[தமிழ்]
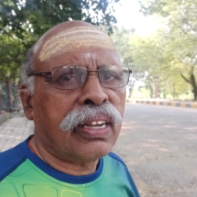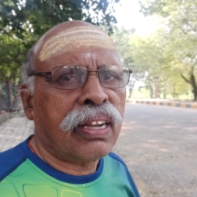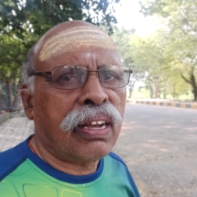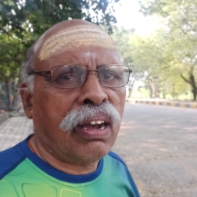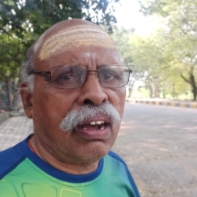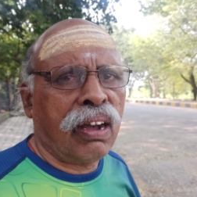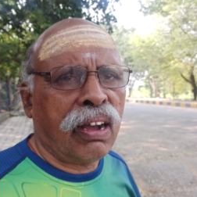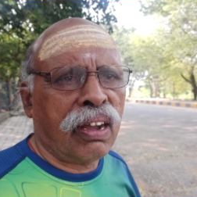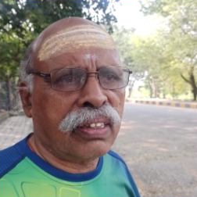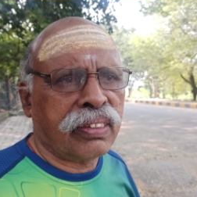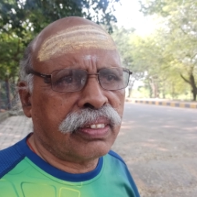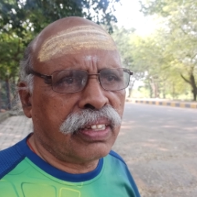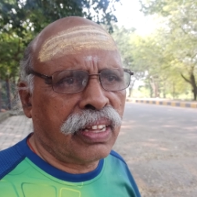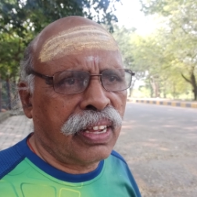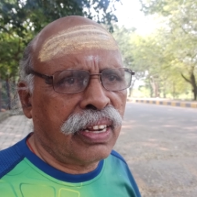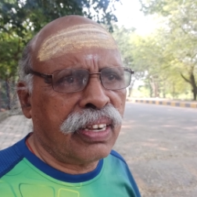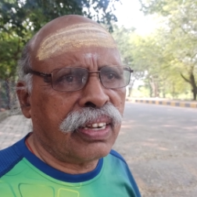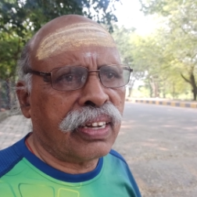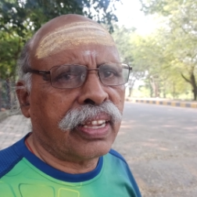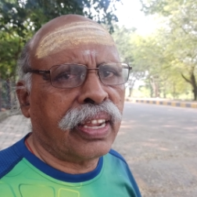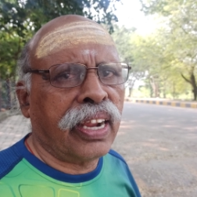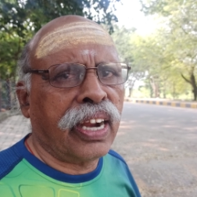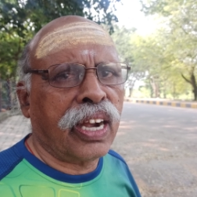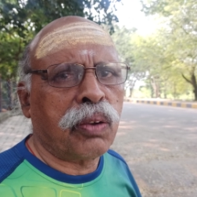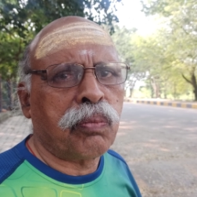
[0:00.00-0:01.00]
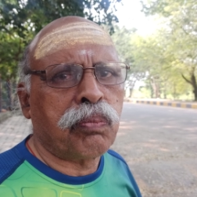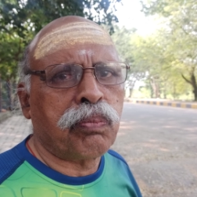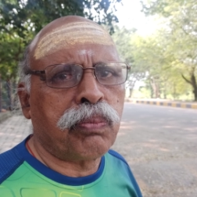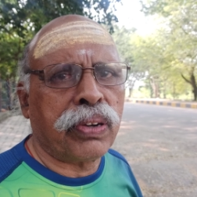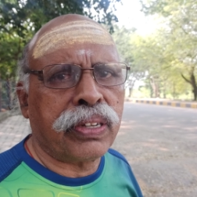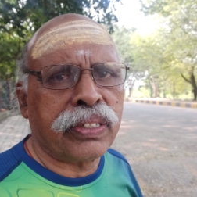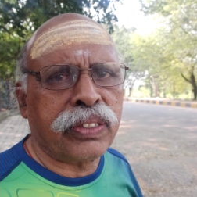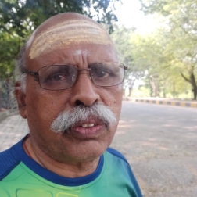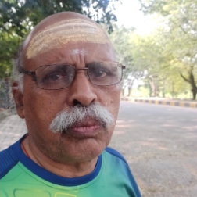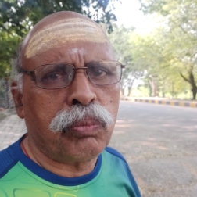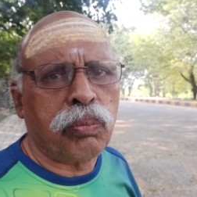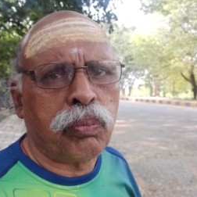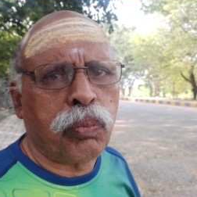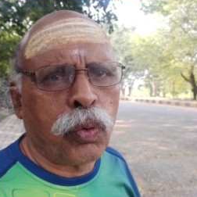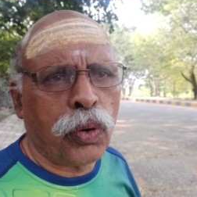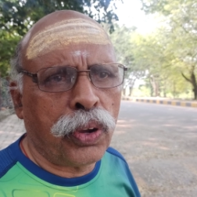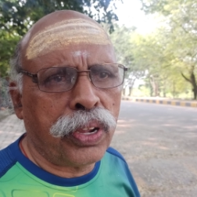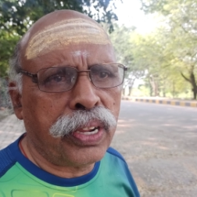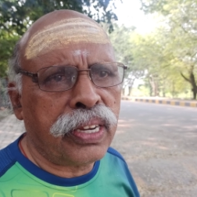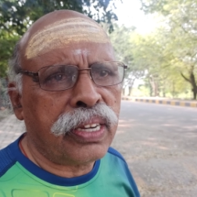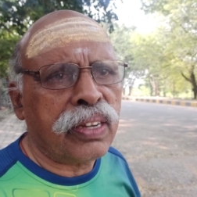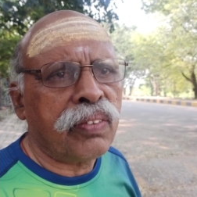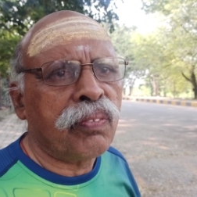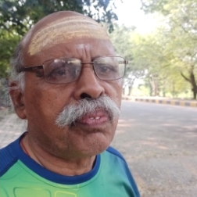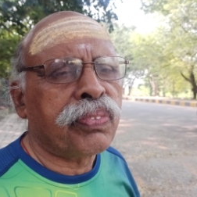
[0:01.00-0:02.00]
காதால் கேட்பதும்
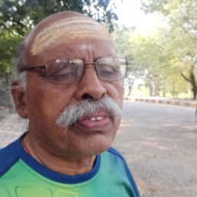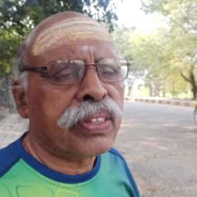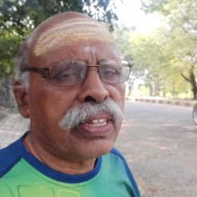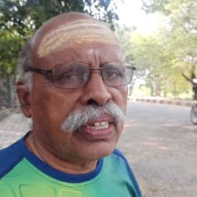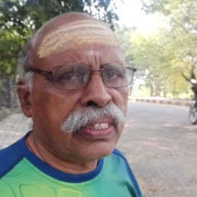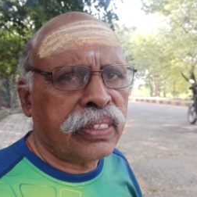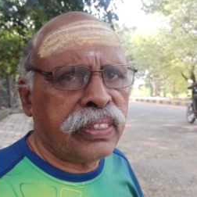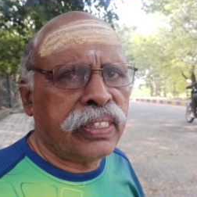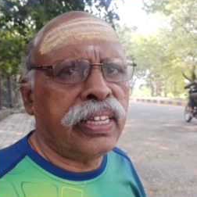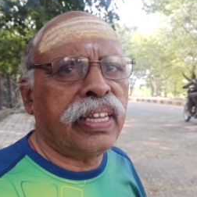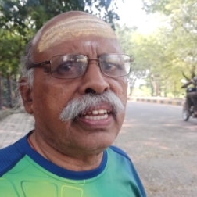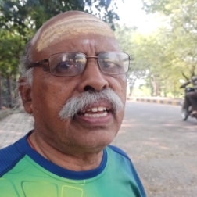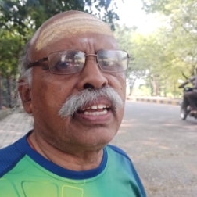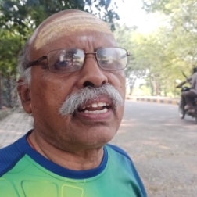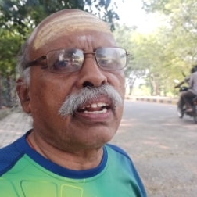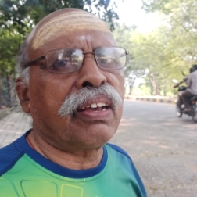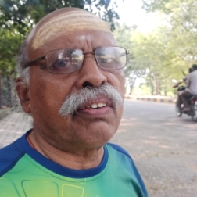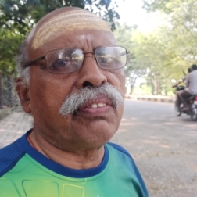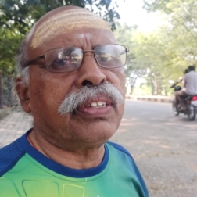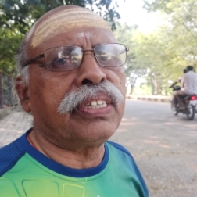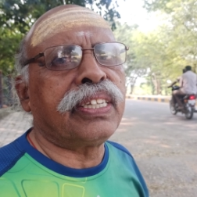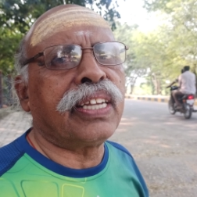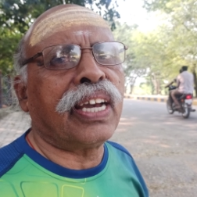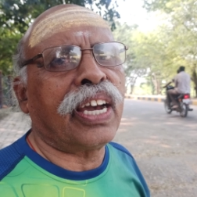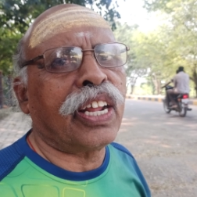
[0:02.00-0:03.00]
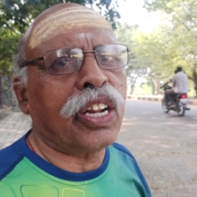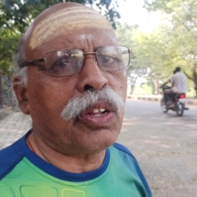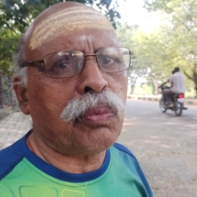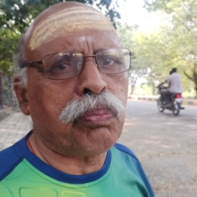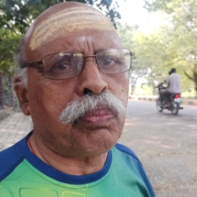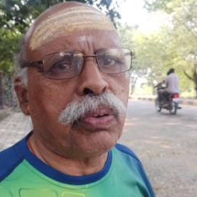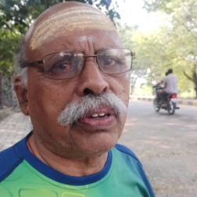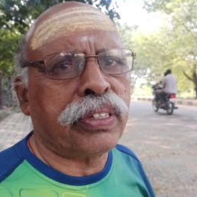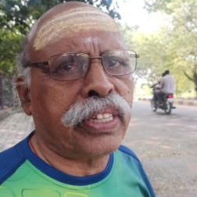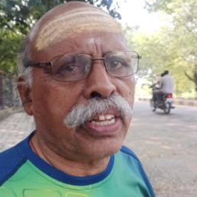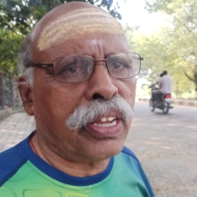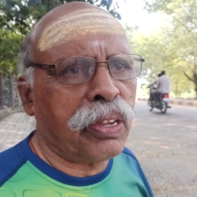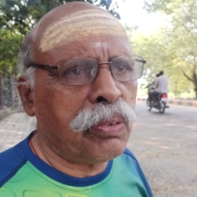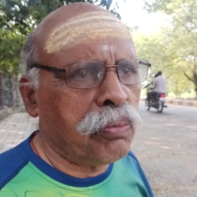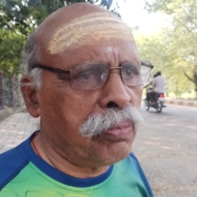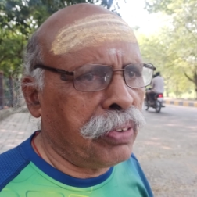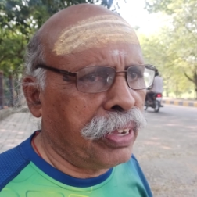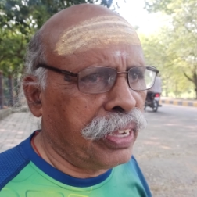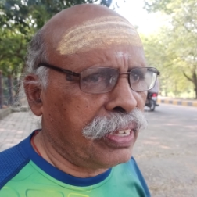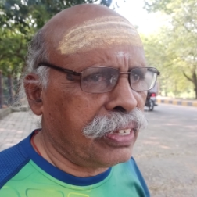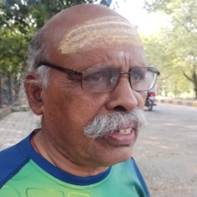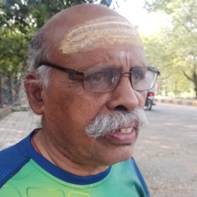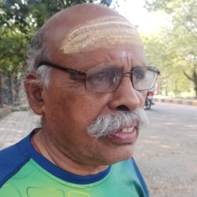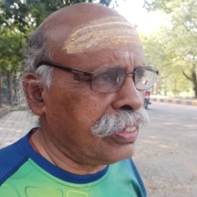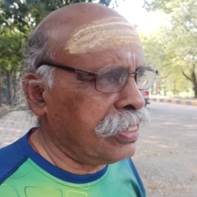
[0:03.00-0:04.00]
பொய் தீர விசாரிப்பதே
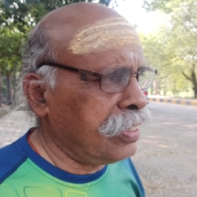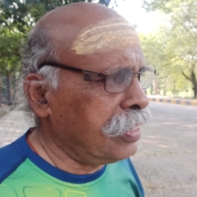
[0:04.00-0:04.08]
மெய்